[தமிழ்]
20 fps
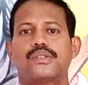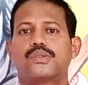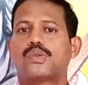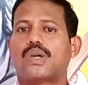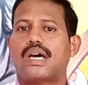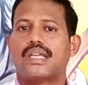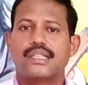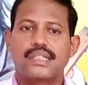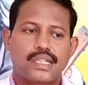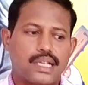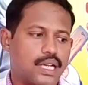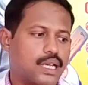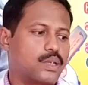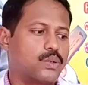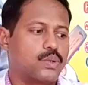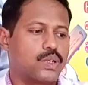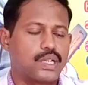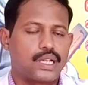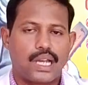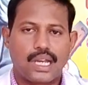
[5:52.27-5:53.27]
ஸோ
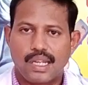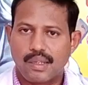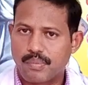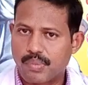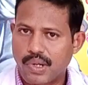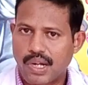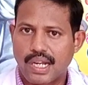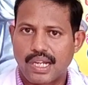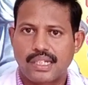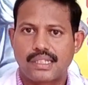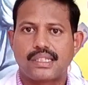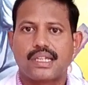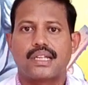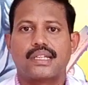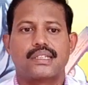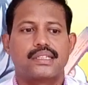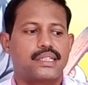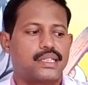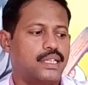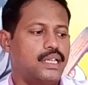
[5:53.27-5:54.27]
அதுக்கான ஒரு நல்ல ப்ராடக்ட்
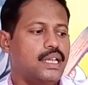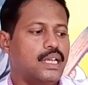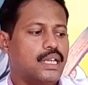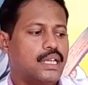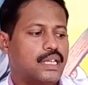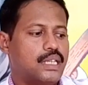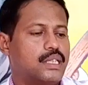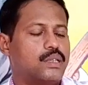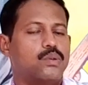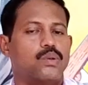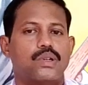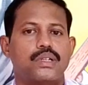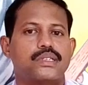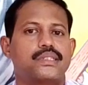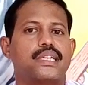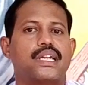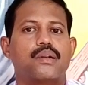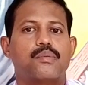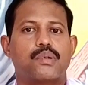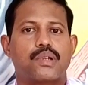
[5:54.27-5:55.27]
தான் இது இது
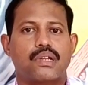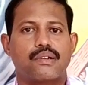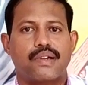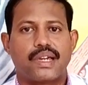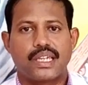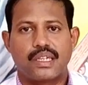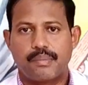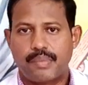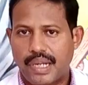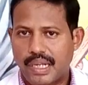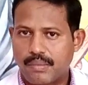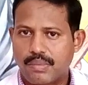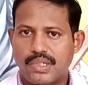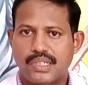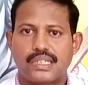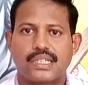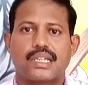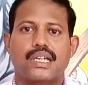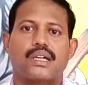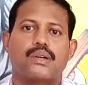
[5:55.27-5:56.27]
உங்களுக்கு தேவைப்படுறவங்க வாங்கி
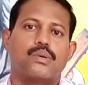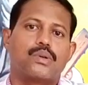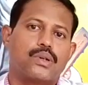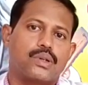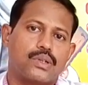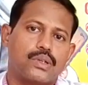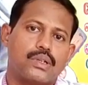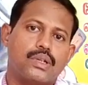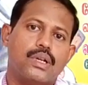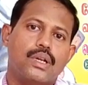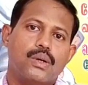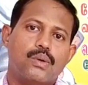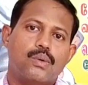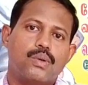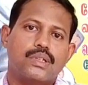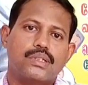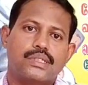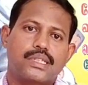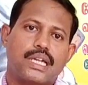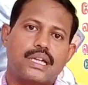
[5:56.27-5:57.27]
பயன்படுத்துங்க உங்கள்
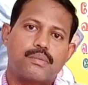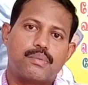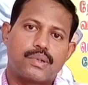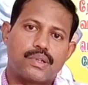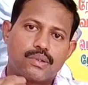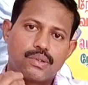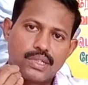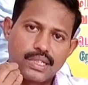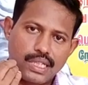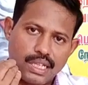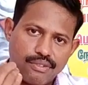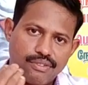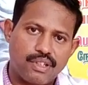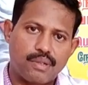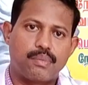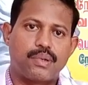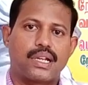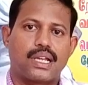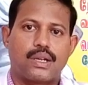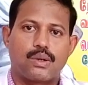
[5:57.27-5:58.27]
உங்களுக்கு தேவைப்படுறவங்களுக்கு
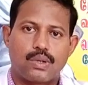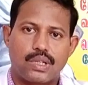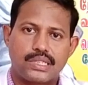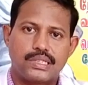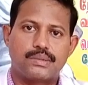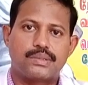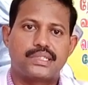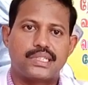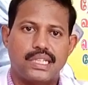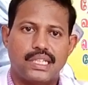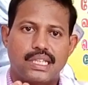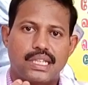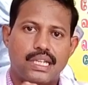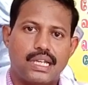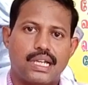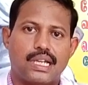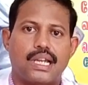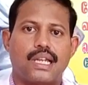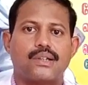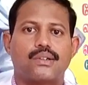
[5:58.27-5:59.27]
ரெஃபர் பண்ணுங்கள் குறைஞ்சபட்சம் நீங்கள்
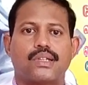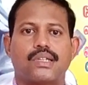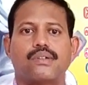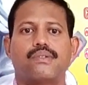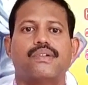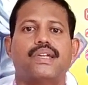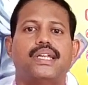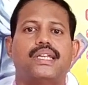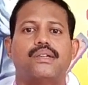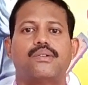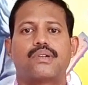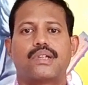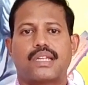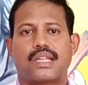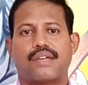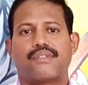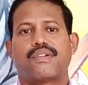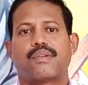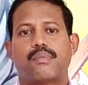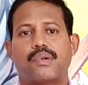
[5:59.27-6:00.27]
இல்லைனாலும் கூட
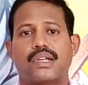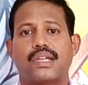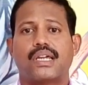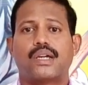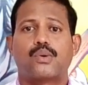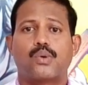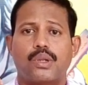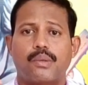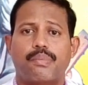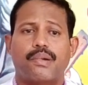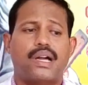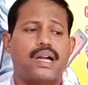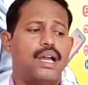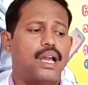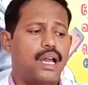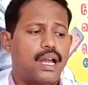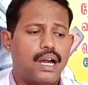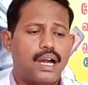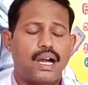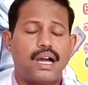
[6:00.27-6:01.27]
வேண்டியவங்களுக்கு ரெஃபர் பண்ணுங்கள் குறிப்பாக
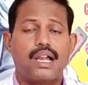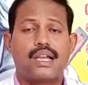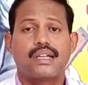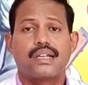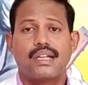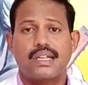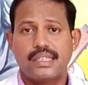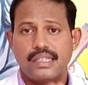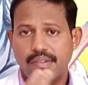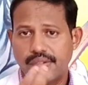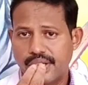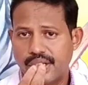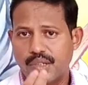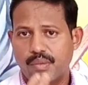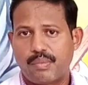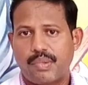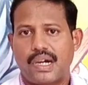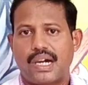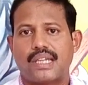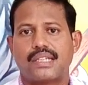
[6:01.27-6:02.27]
ஆண்கள் இந்த
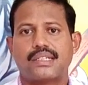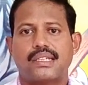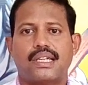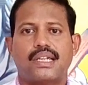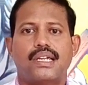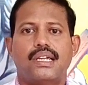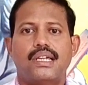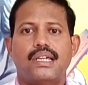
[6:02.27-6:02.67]
வீடியோ பாருங்கள்